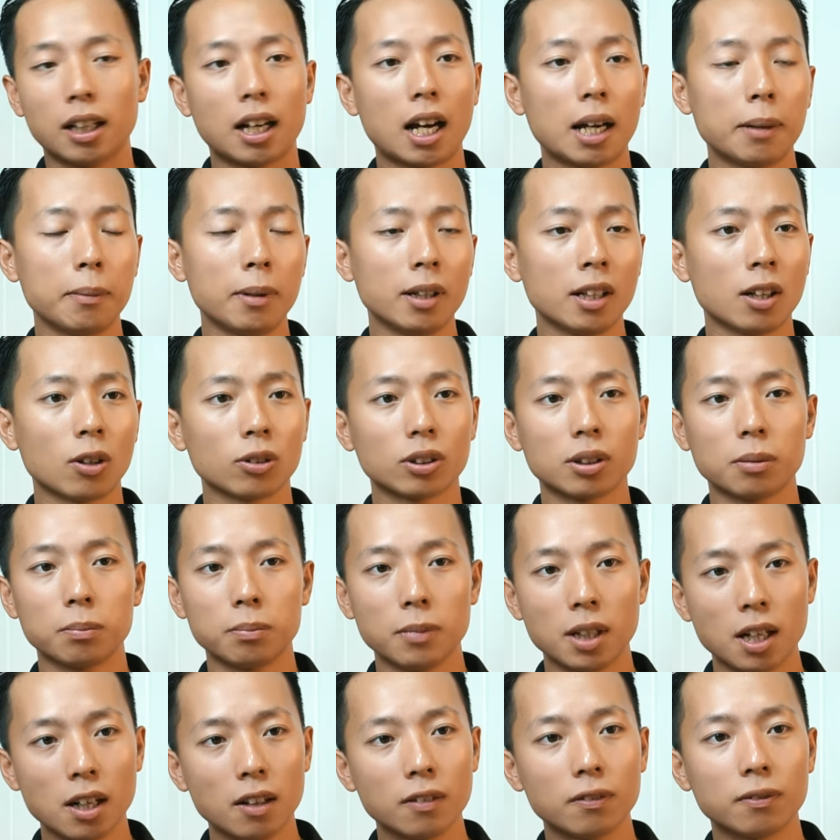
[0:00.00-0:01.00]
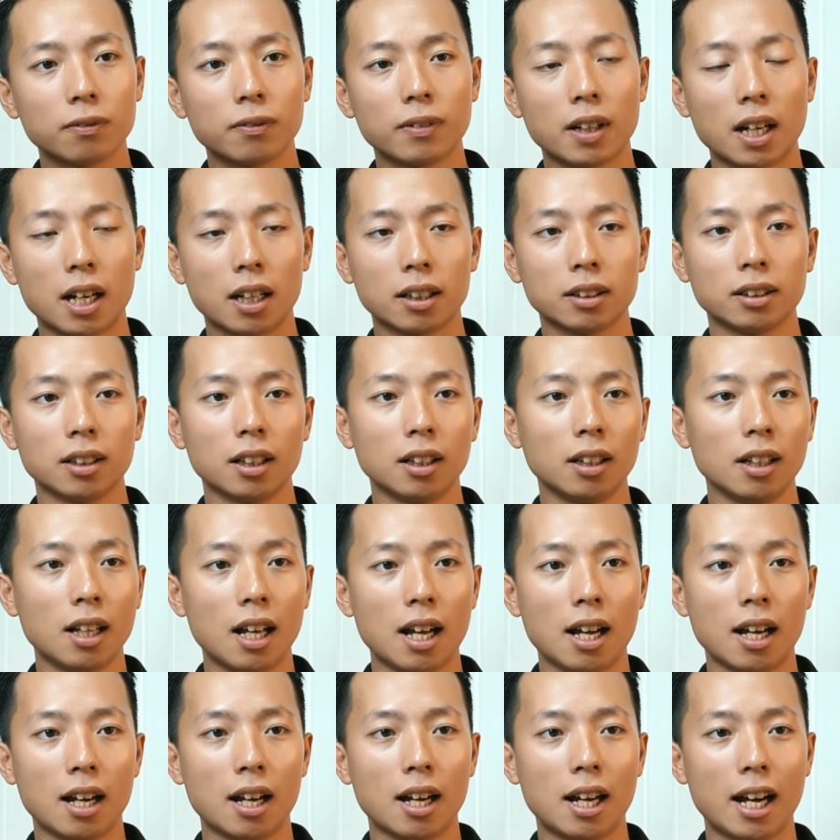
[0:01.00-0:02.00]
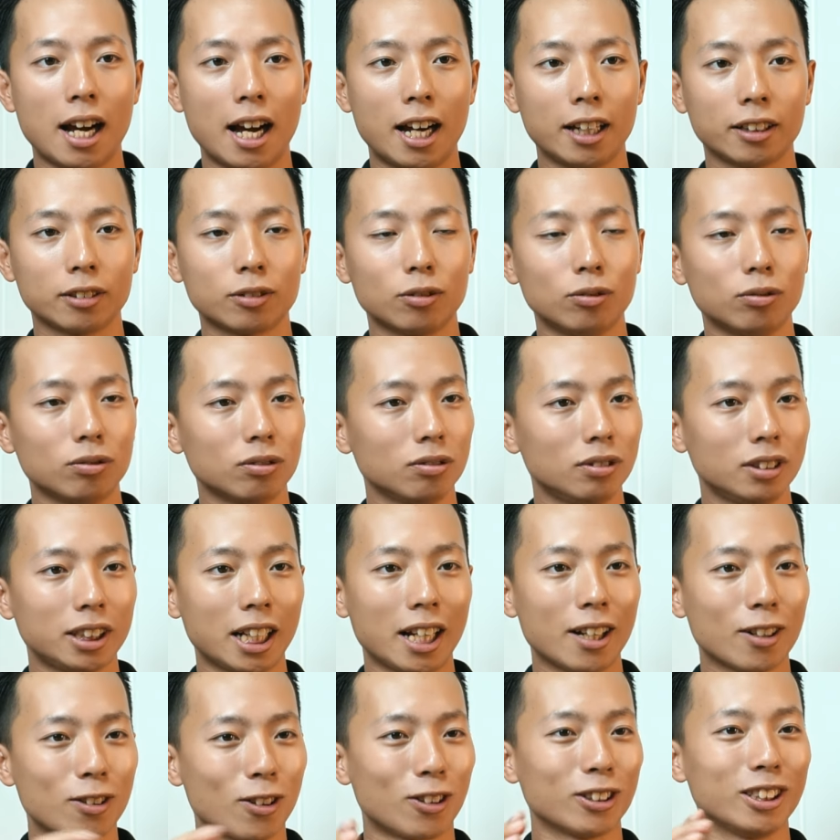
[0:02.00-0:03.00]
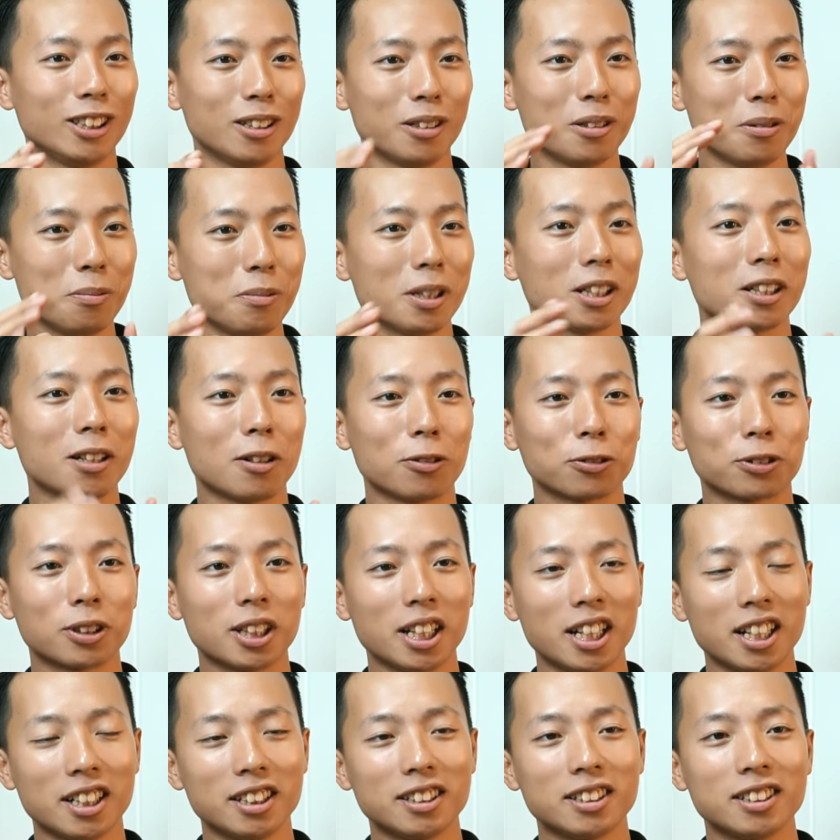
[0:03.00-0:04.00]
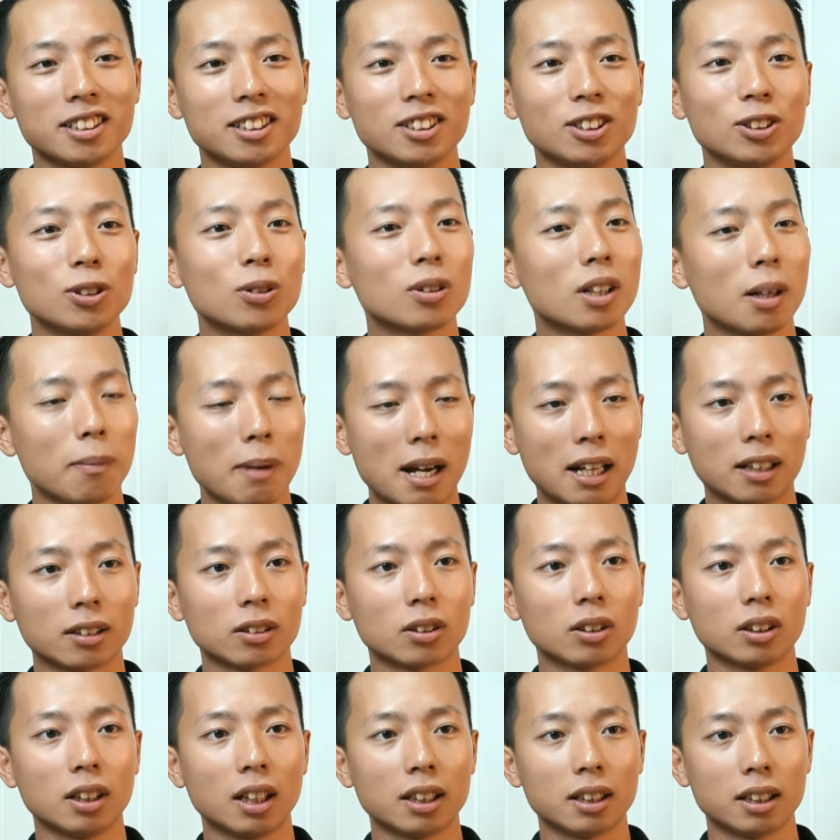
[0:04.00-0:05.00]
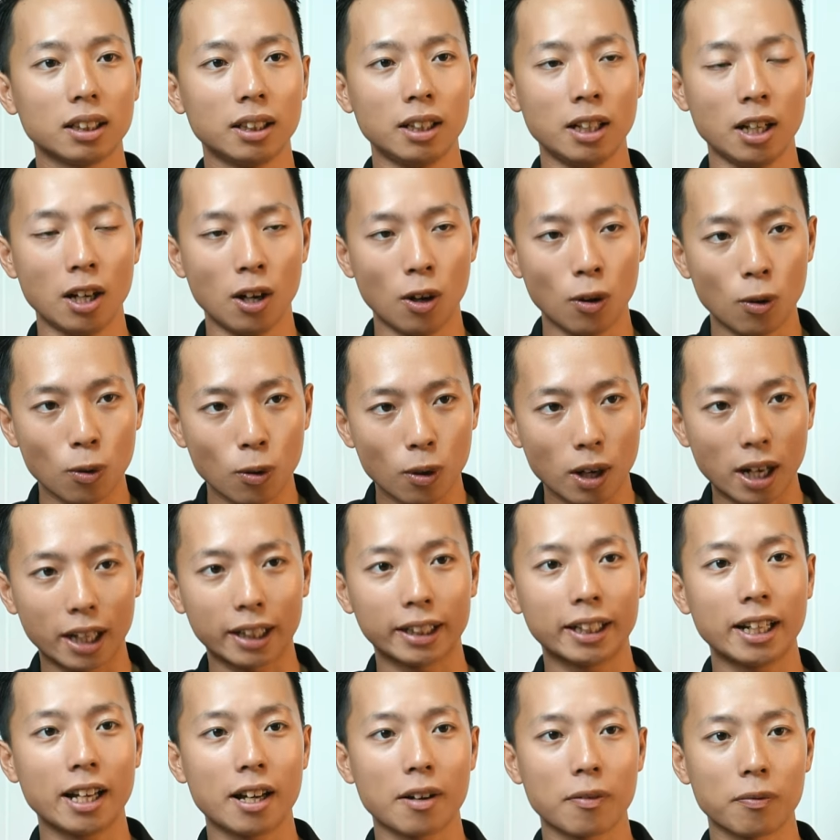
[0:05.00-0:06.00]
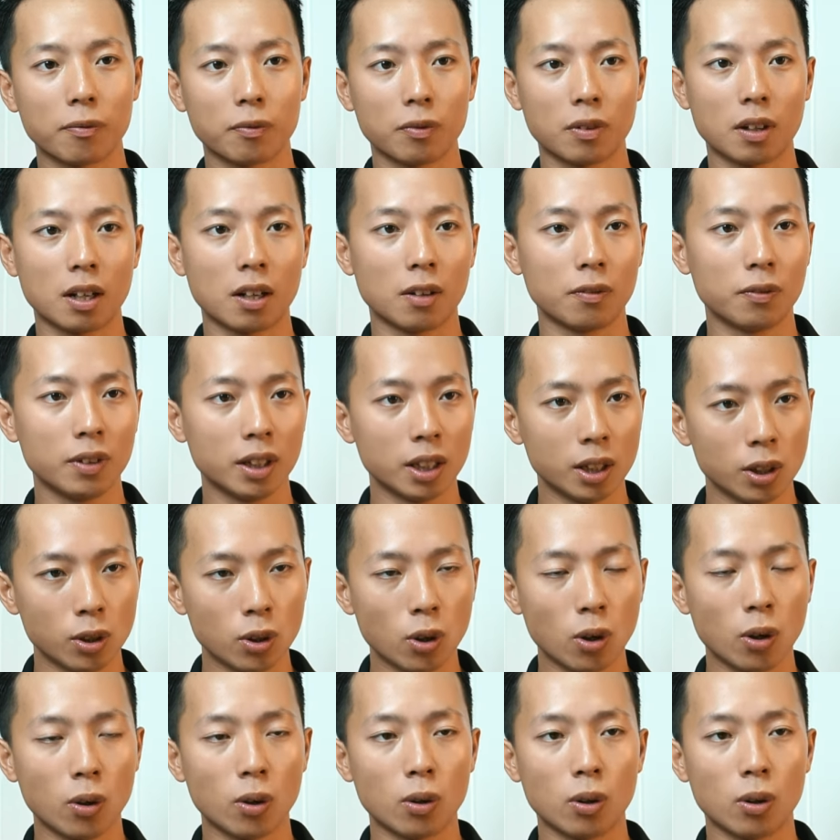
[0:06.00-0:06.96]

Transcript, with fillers: Hãy bắt đầu từng bước, và nhớ là ai cũng sẽ có những cái bước đầu tiên. Chúc các bạn có thật nhiều ảnh đẹp và video